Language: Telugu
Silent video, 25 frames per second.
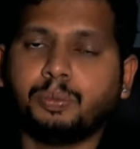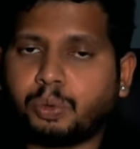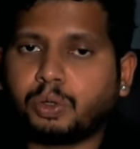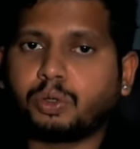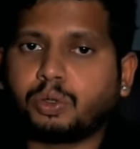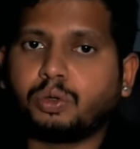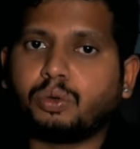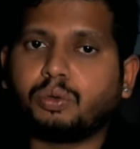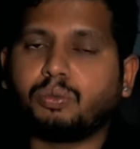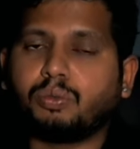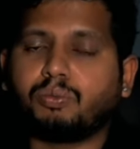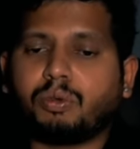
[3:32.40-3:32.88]

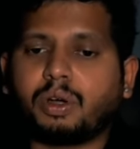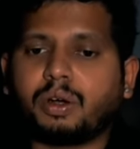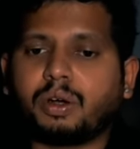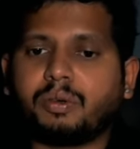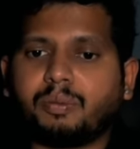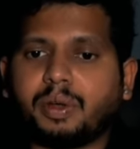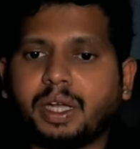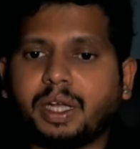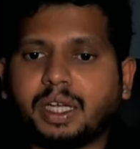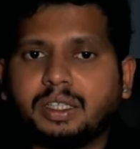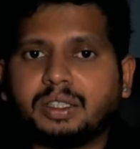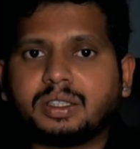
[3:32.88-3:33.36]
ఇప్పుడు గ్రూప్
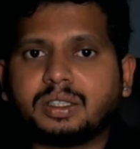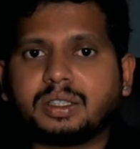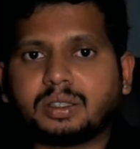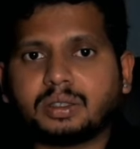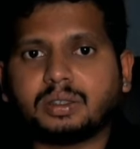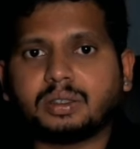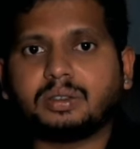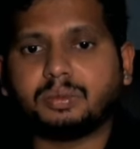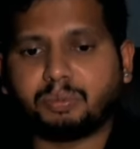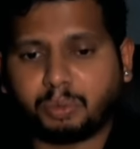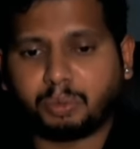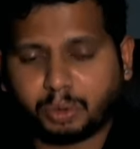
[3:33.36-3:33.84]
వన్ మెయిన్స్
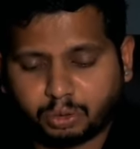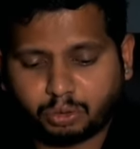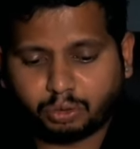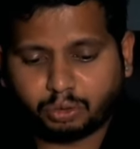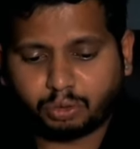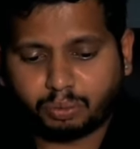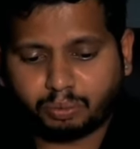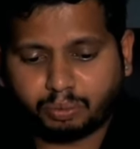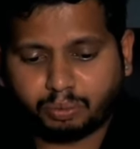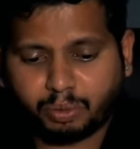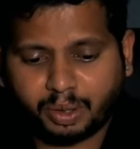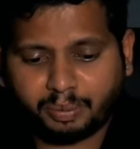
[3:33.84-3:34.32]
ఇప్పుడు
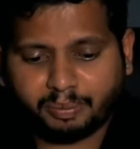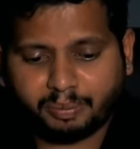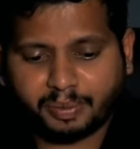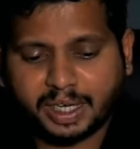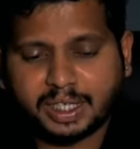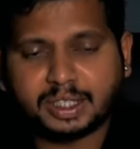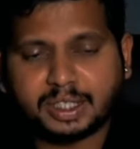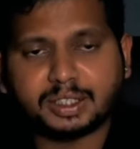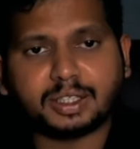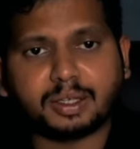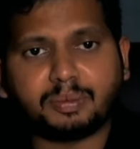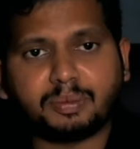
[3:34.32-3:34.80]
గ్రూప్ వన్
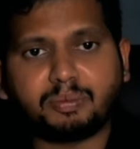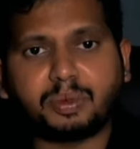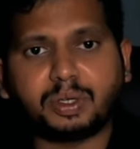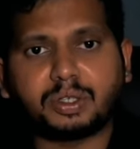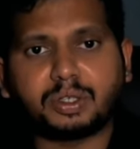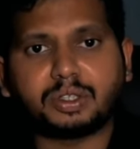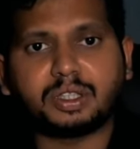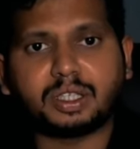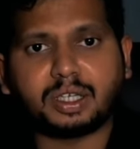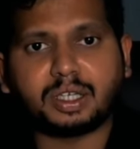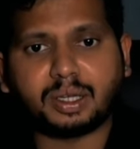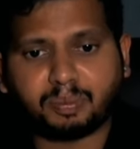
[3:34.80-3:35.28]
మెయిన్స్
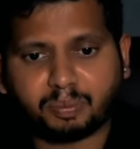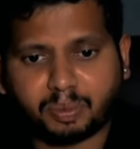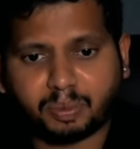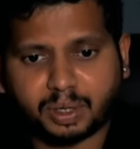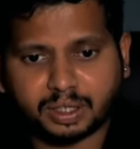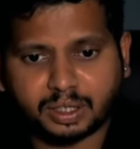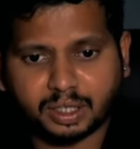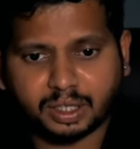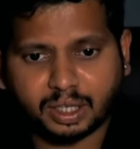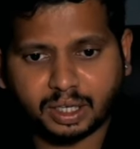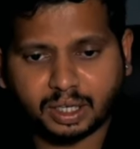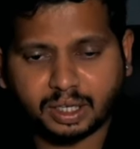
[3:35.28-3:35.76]
అభ్యర్థుల
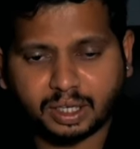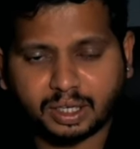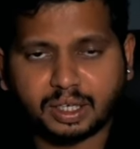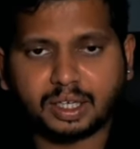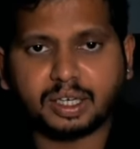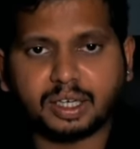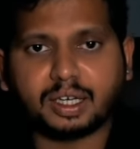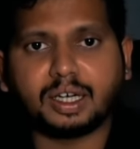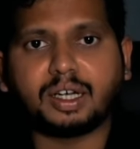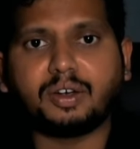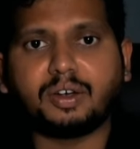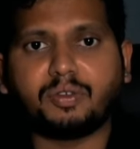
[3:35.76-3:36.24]

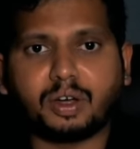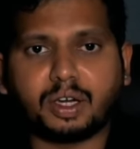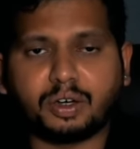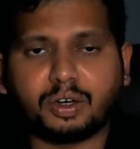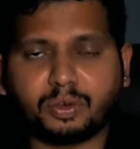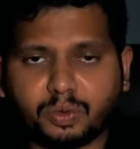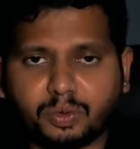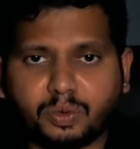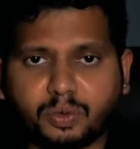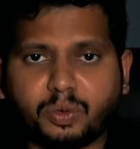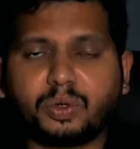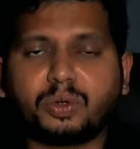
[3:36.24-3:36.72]
ప్రధానంగా
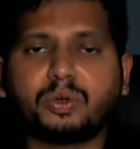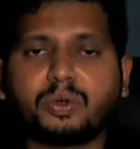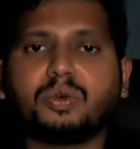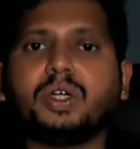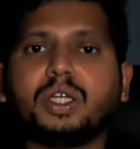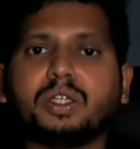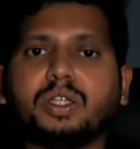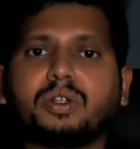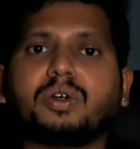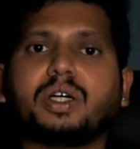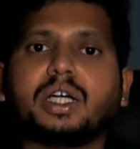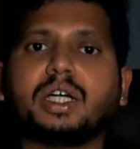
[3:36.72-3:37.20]
వాళ్ళు
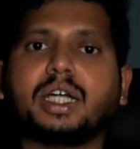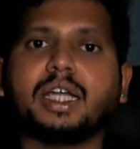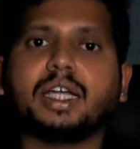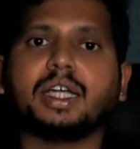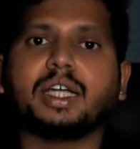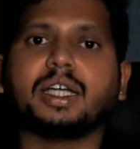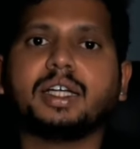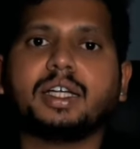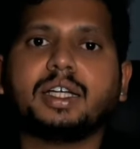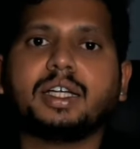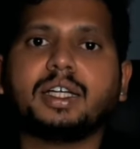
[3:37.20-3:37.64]
కోరుకునేది ఒకటే